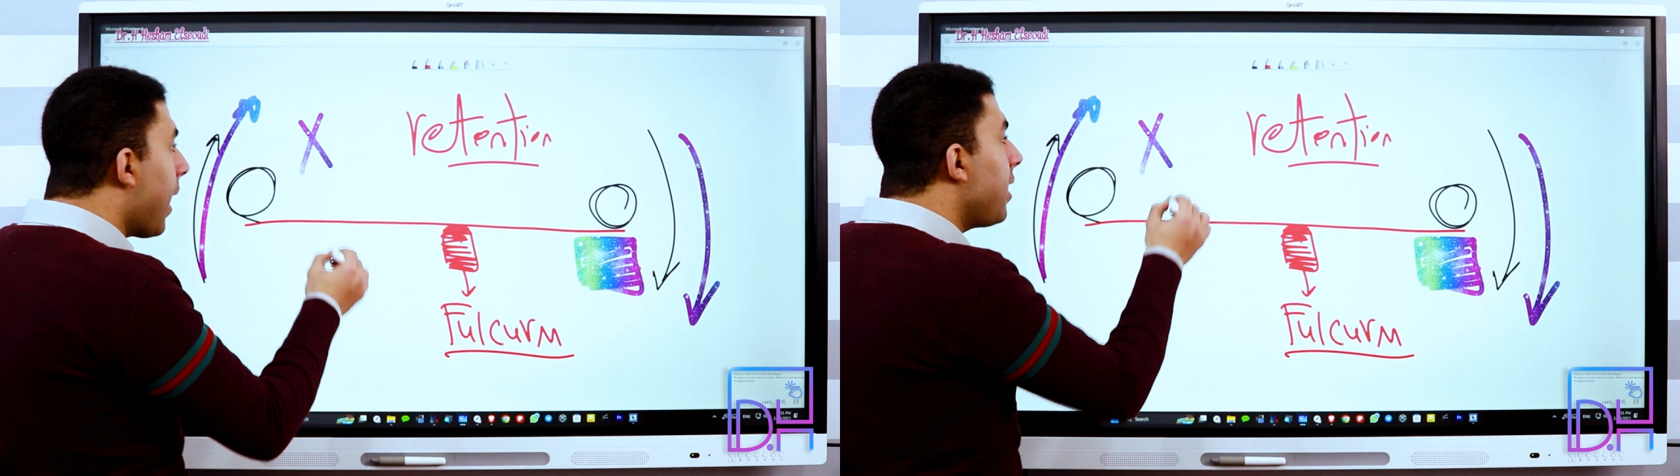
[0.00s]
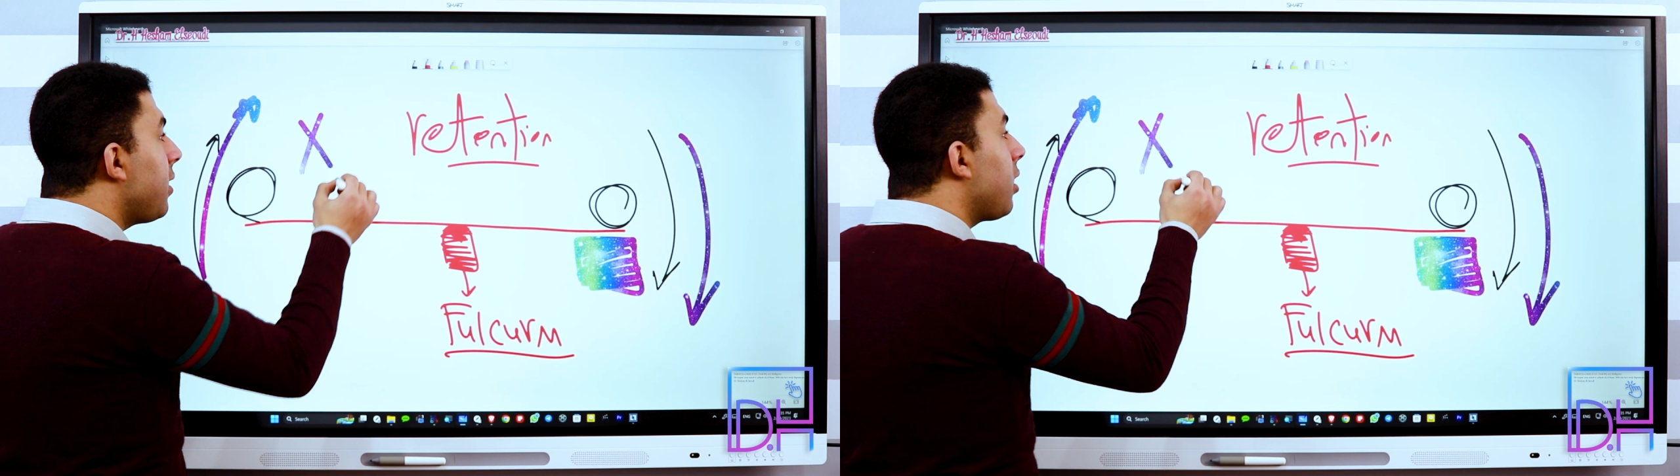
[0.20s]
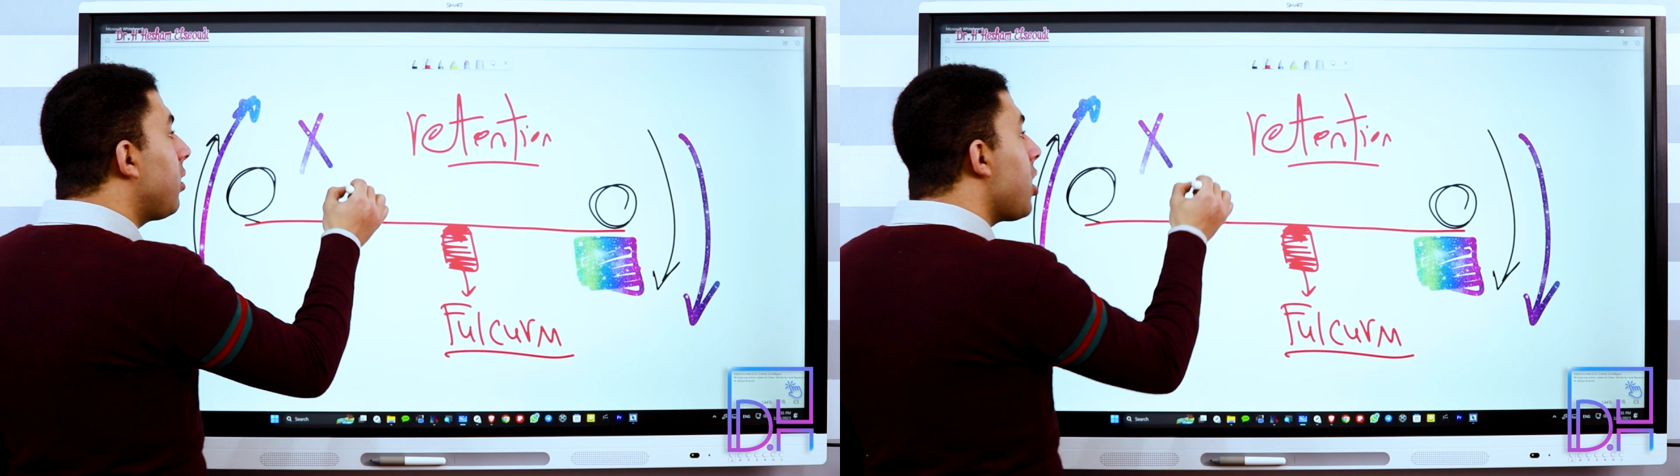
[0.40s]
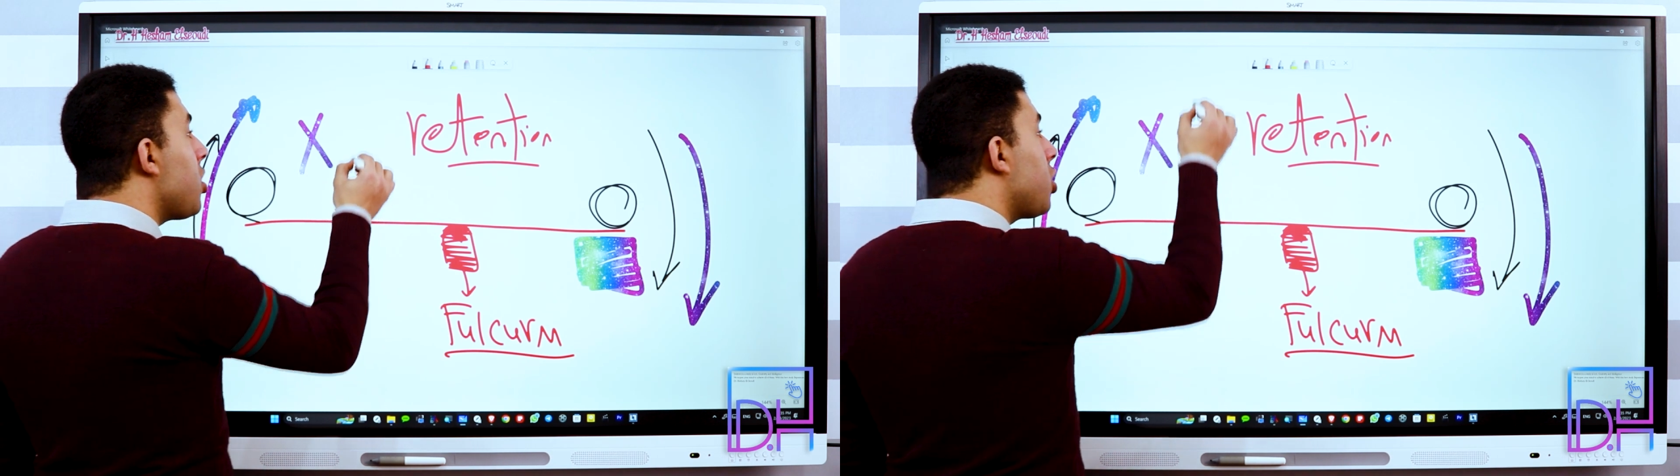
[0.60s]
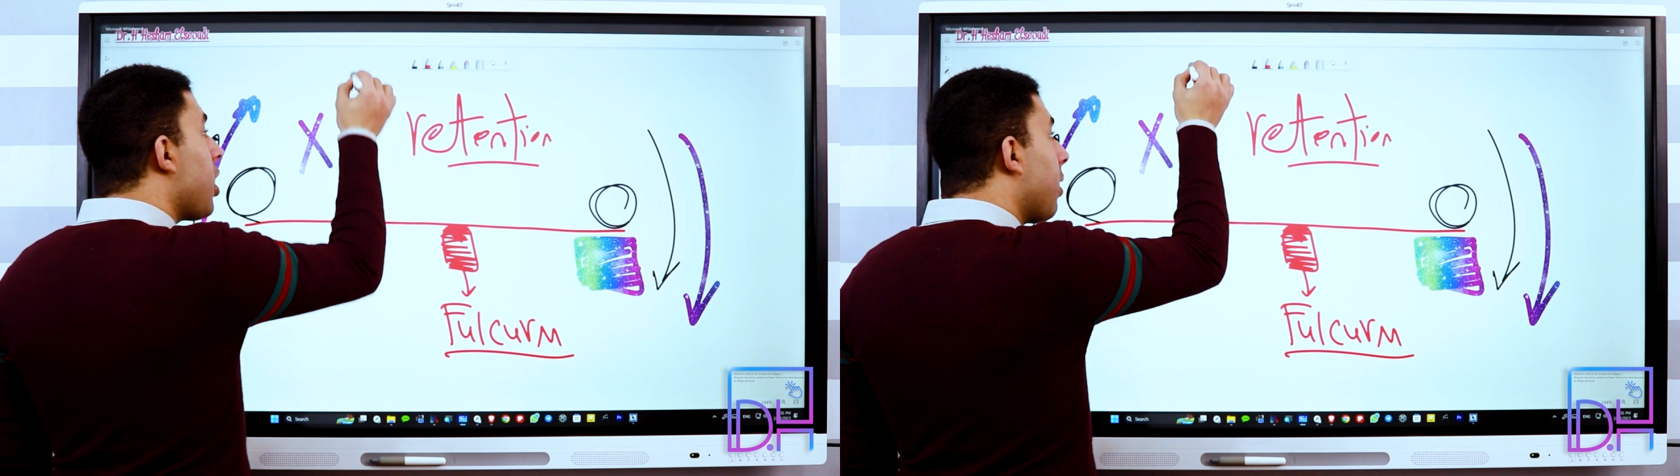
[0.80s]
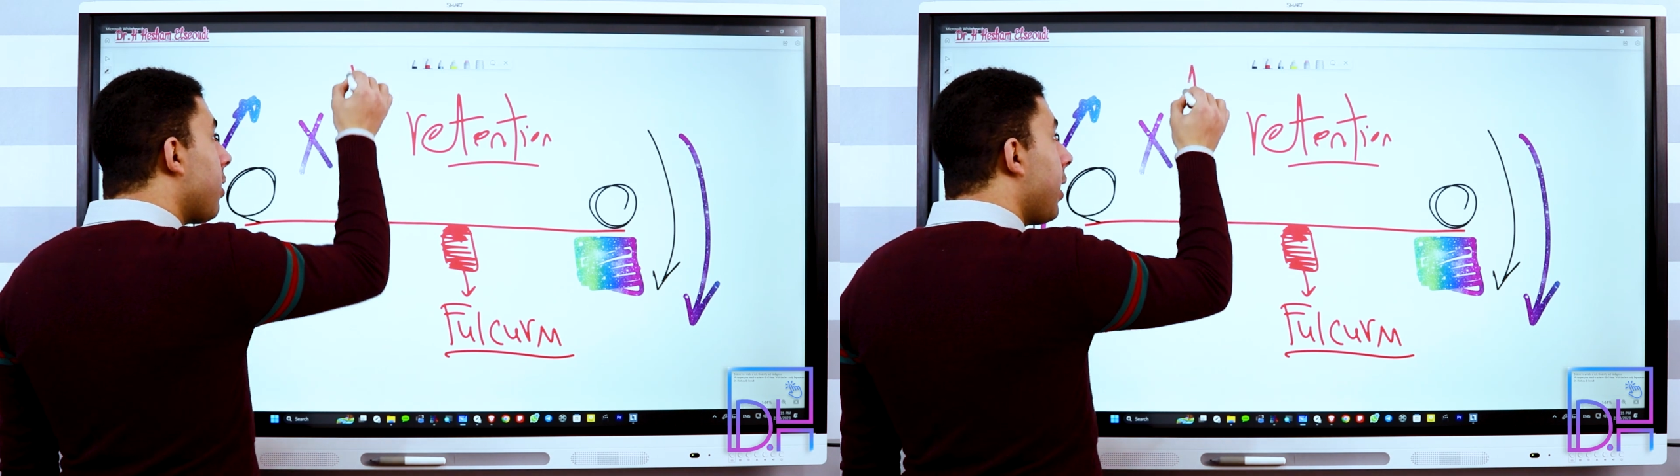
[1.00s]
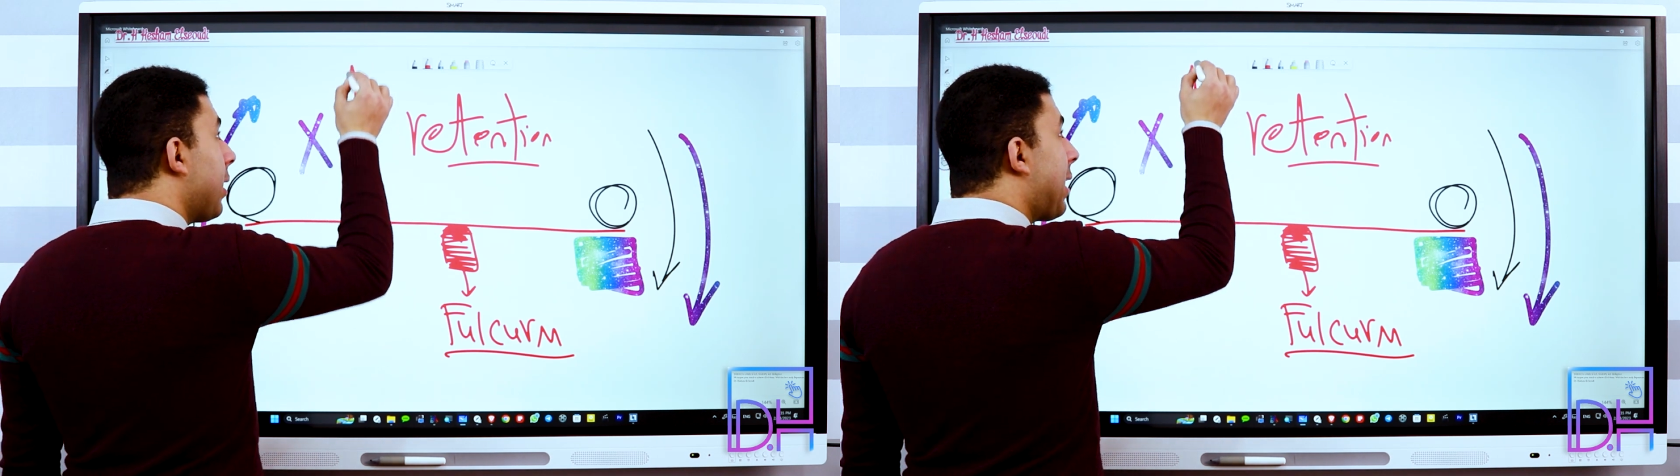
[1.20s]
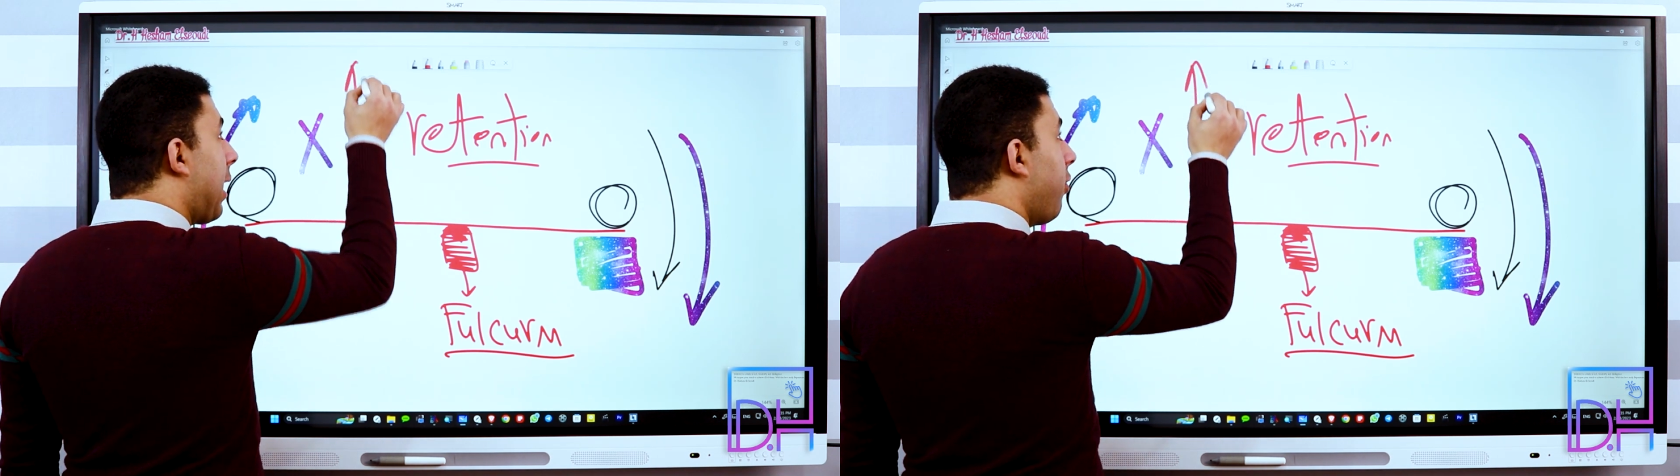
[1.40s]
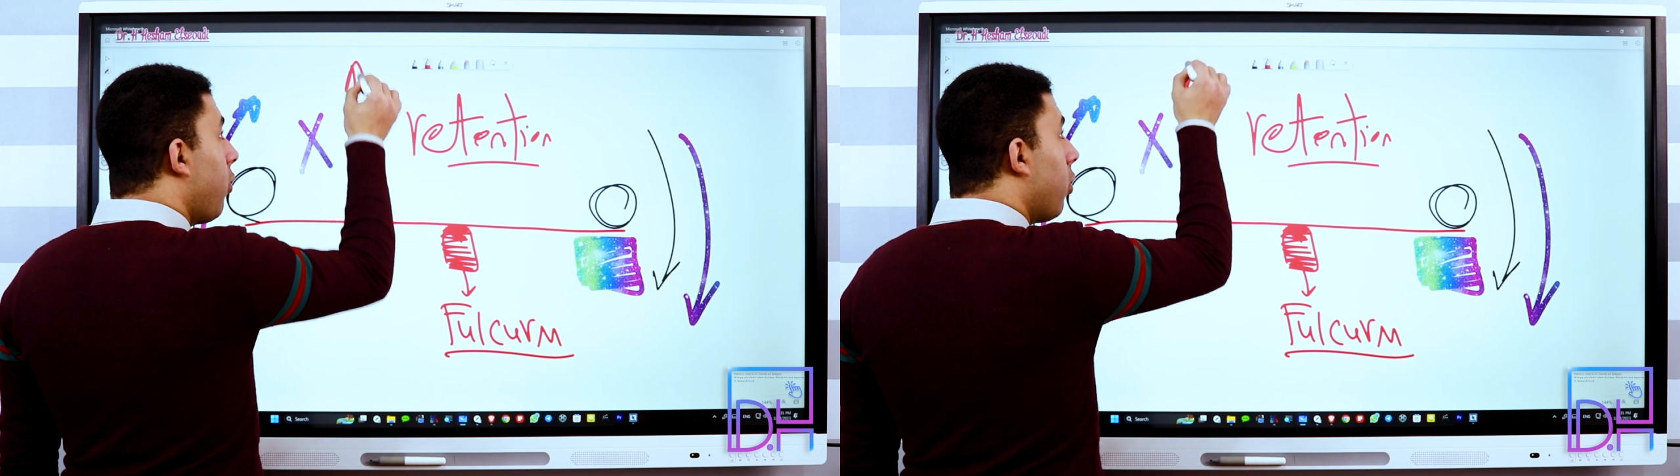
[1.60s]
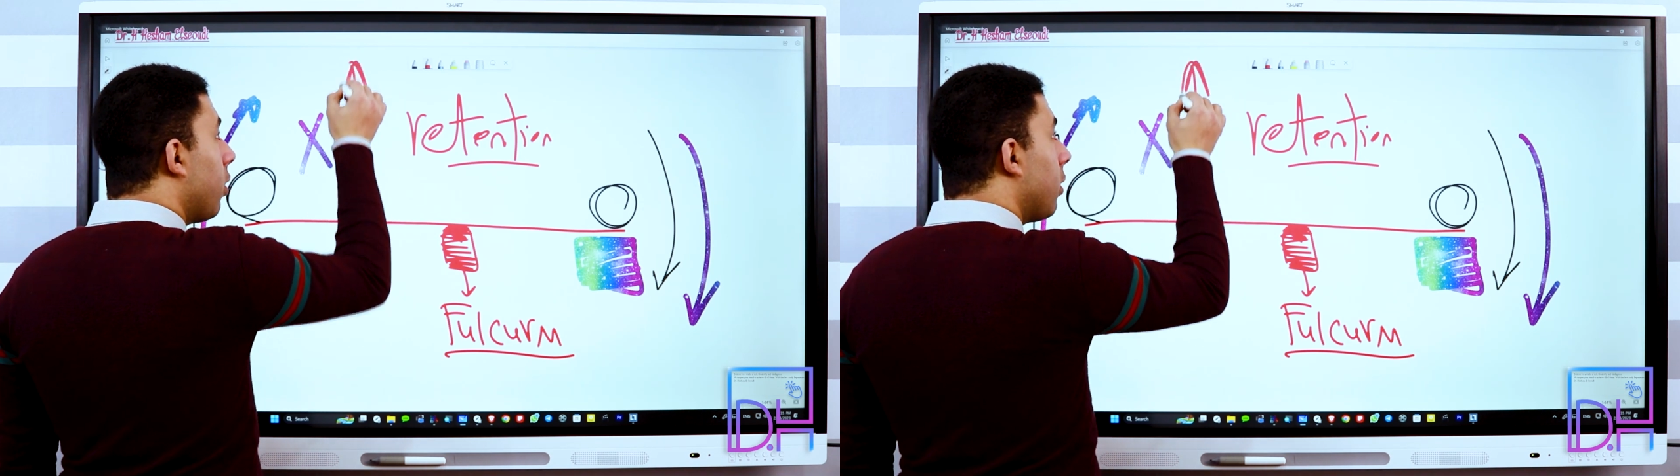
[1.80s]
ان الدنشر يطلع
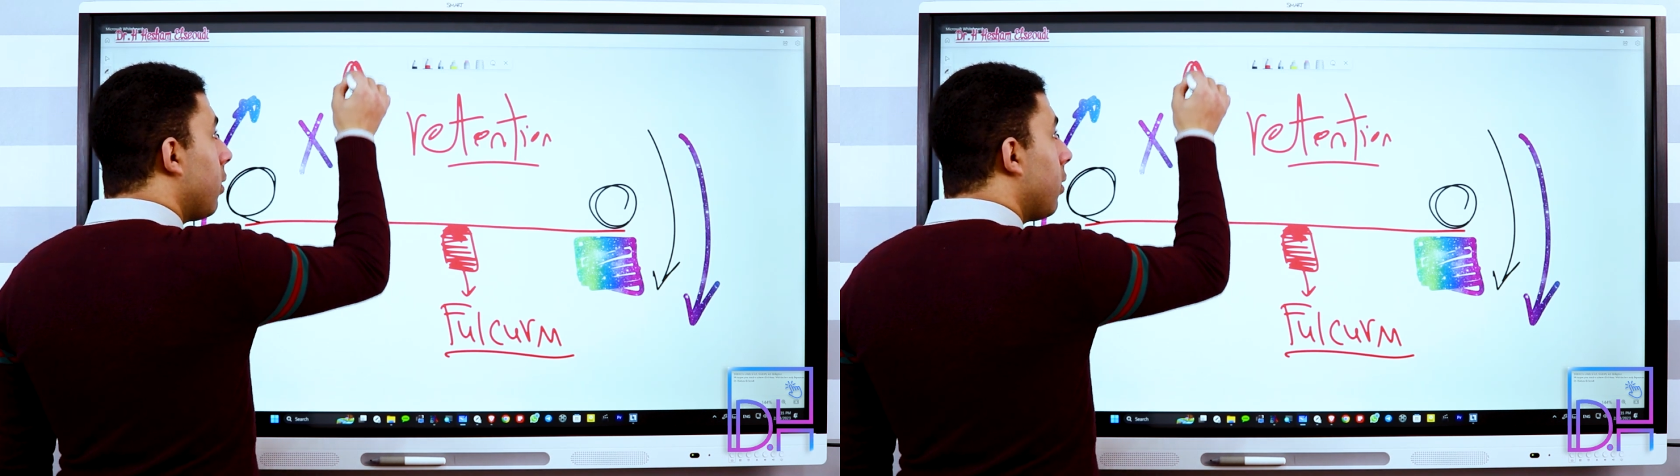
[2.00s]
لفوق